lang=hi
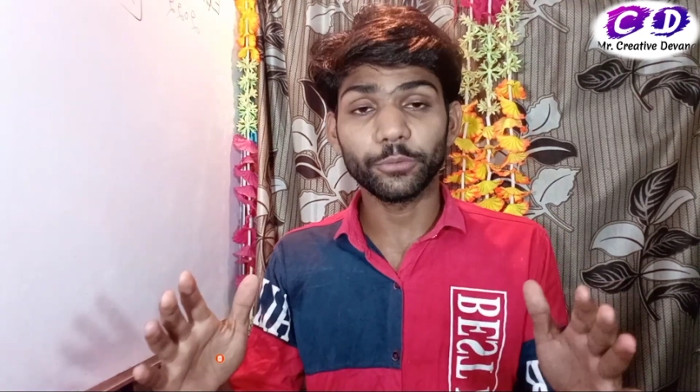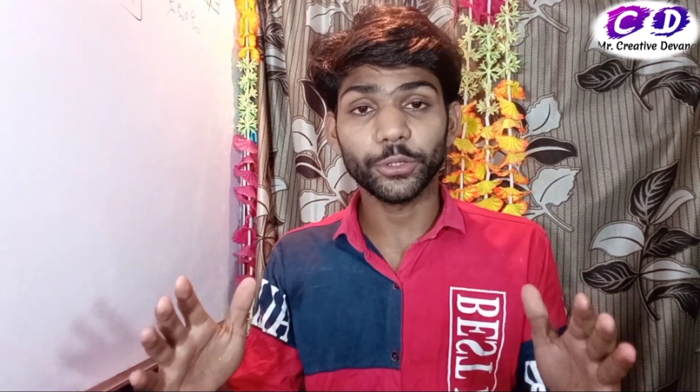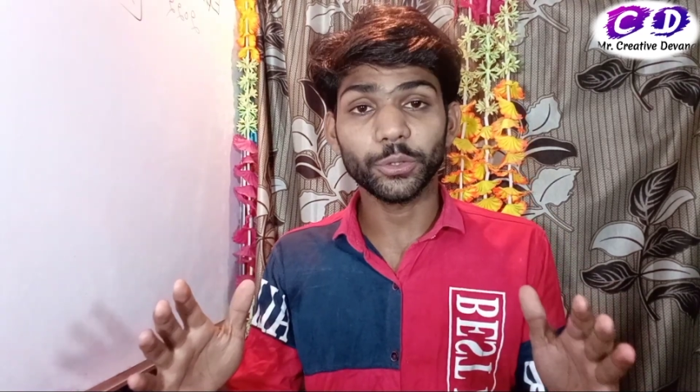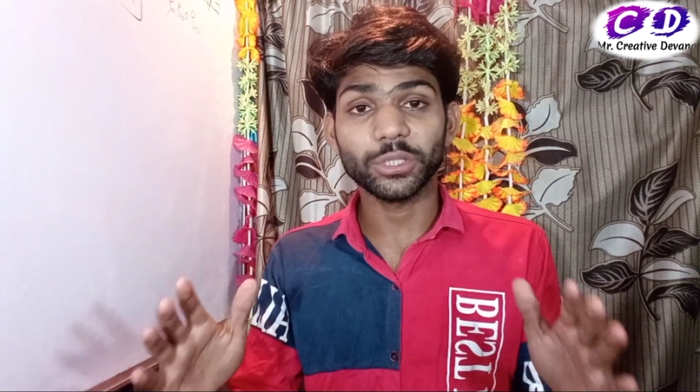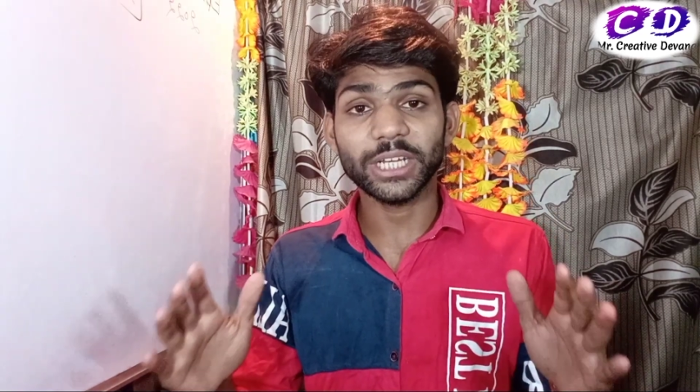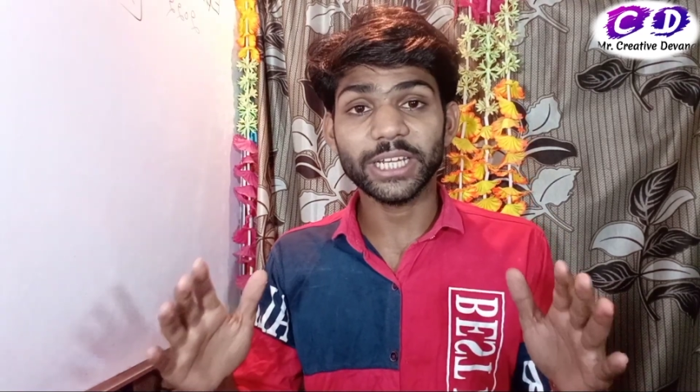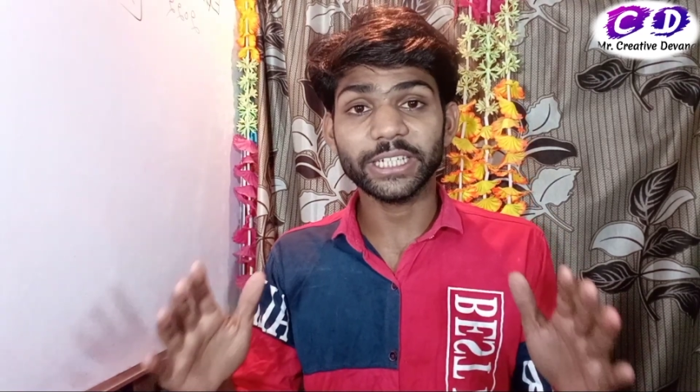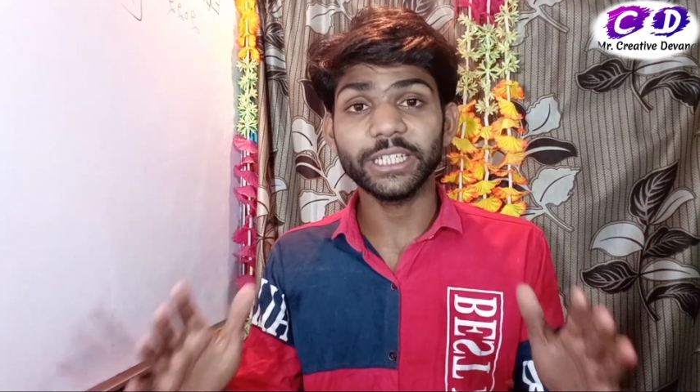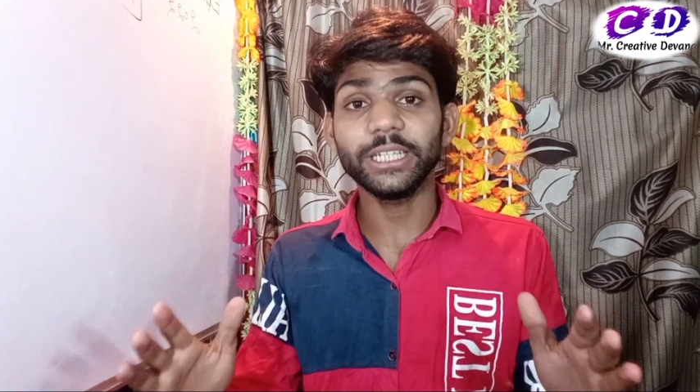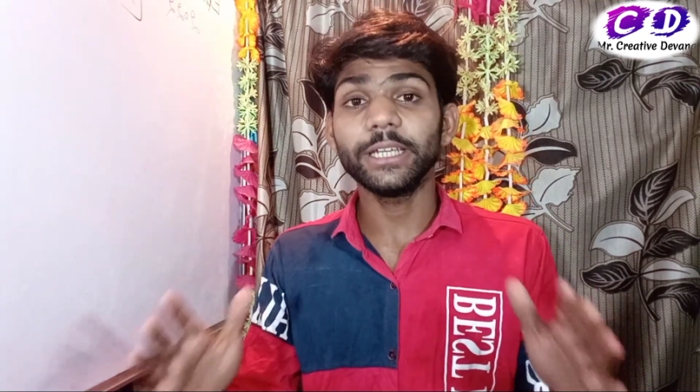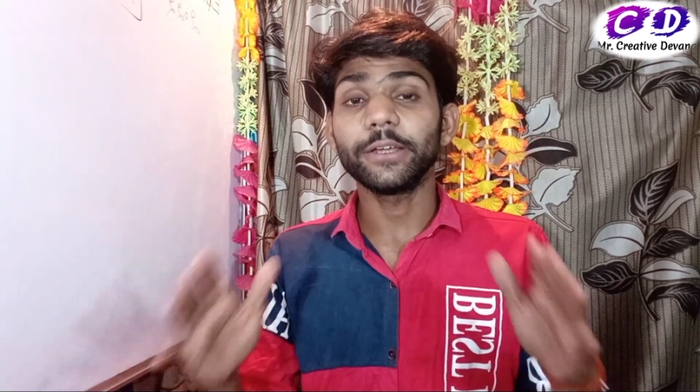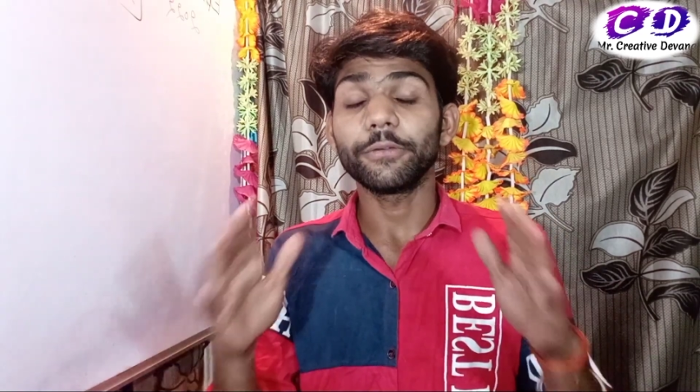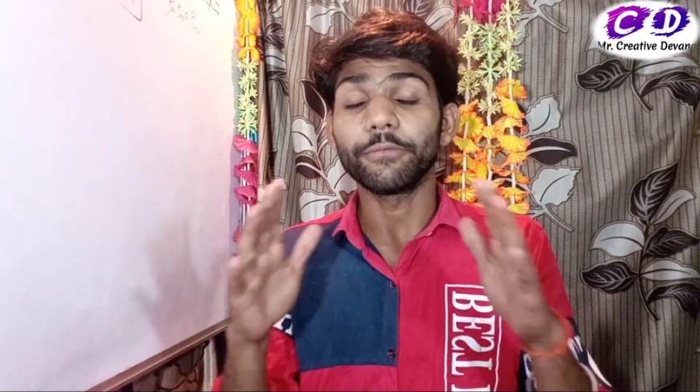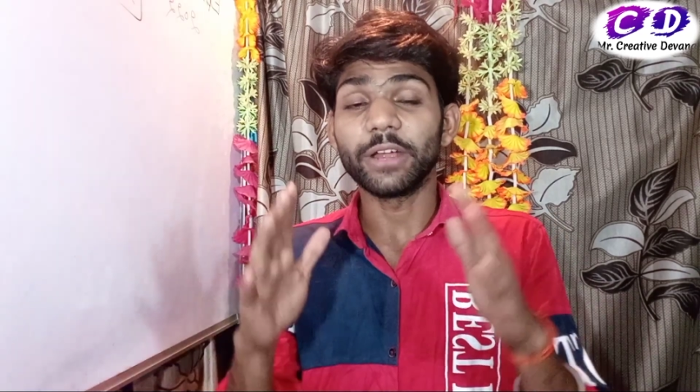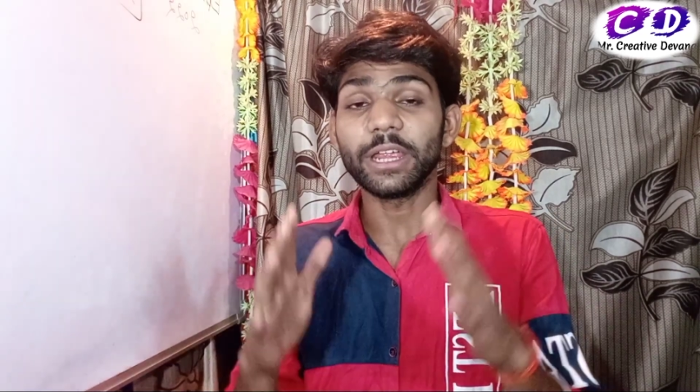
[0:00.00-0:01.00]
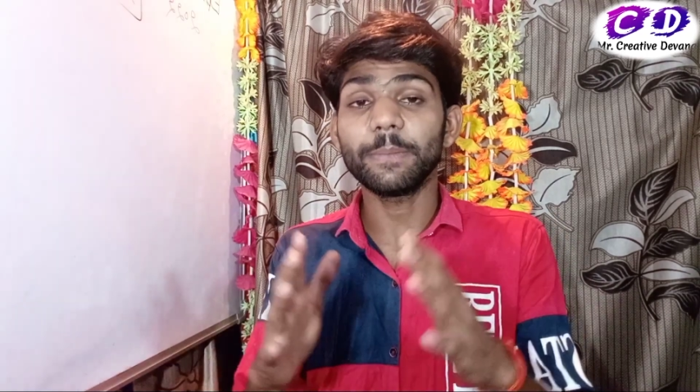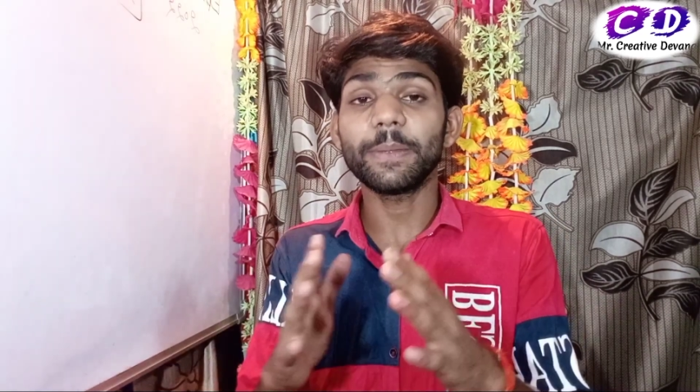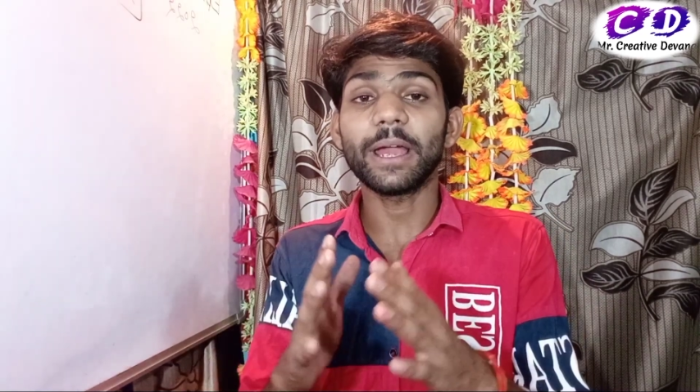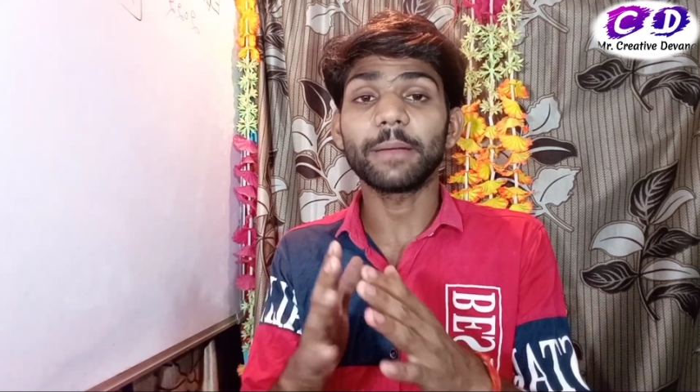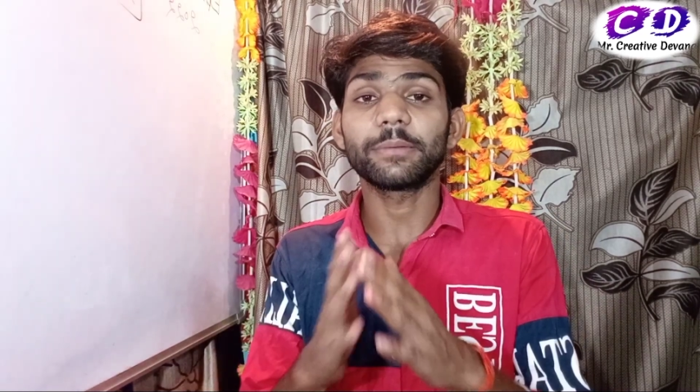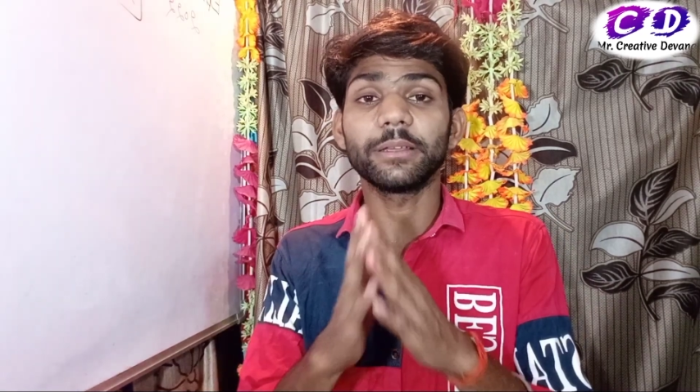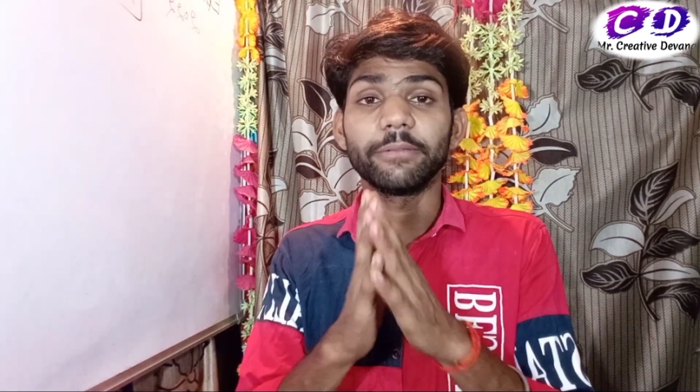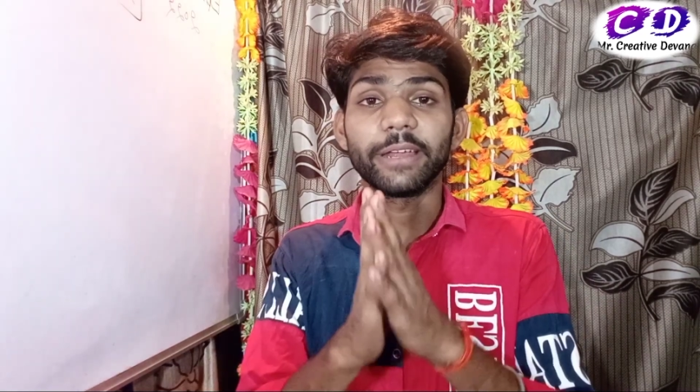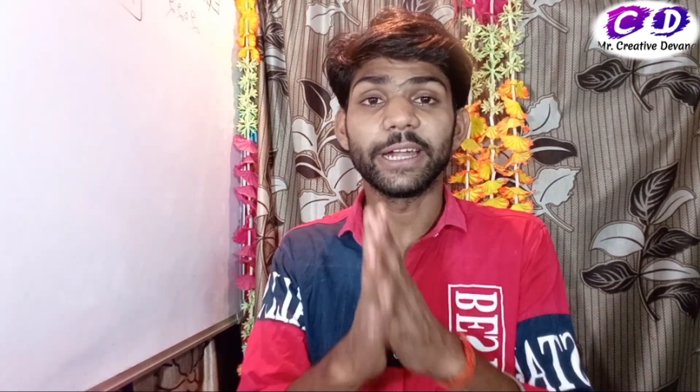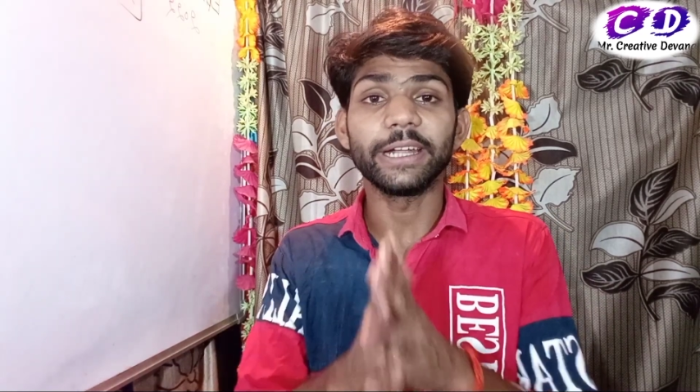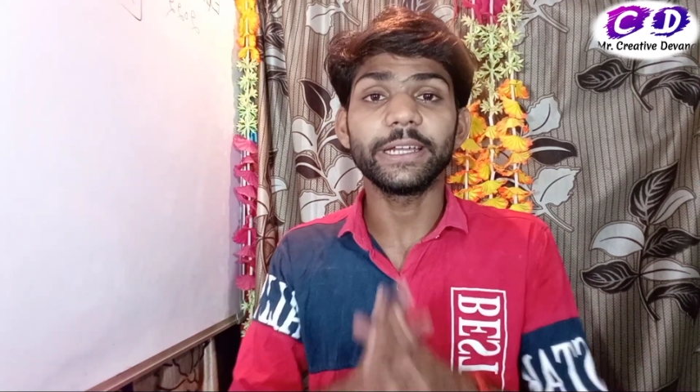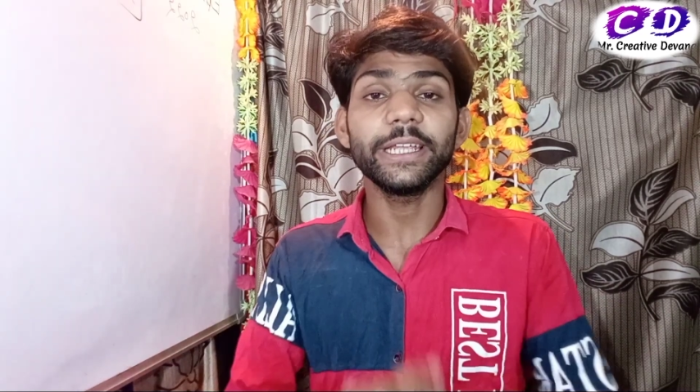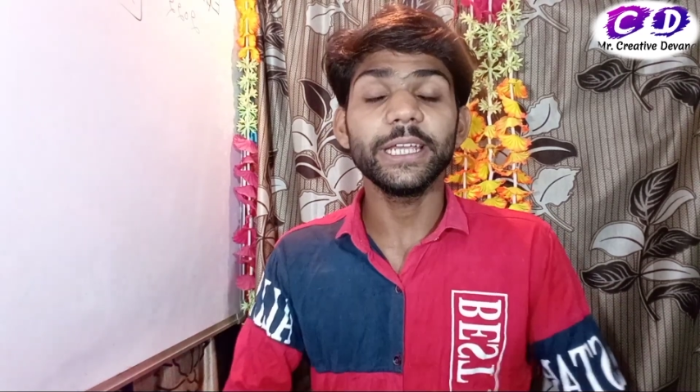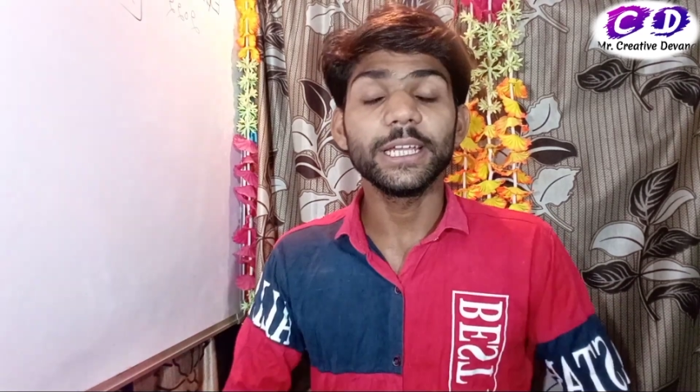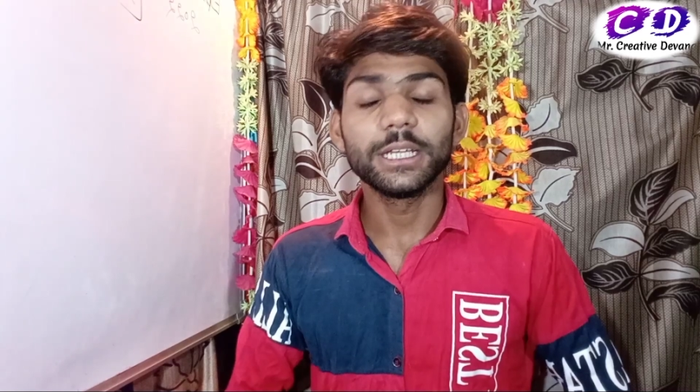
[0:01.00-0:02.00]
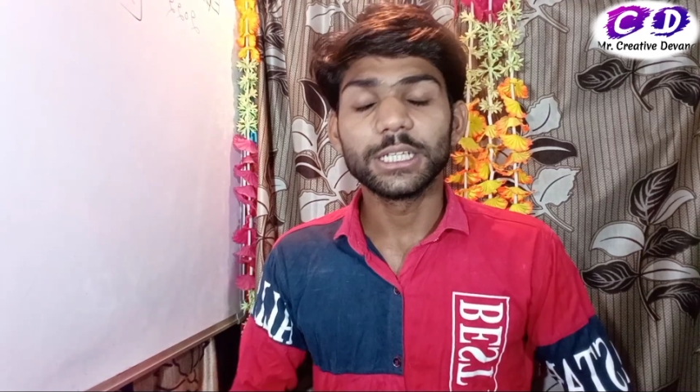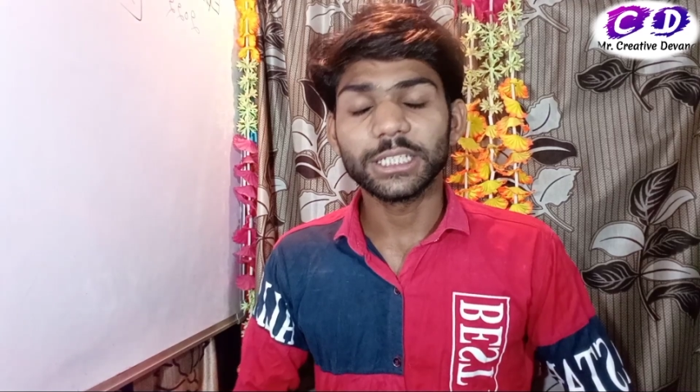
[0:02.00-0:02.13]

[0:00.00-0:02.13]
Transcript: पूरी हो जाएगी वहीं पे आपकी वारंटी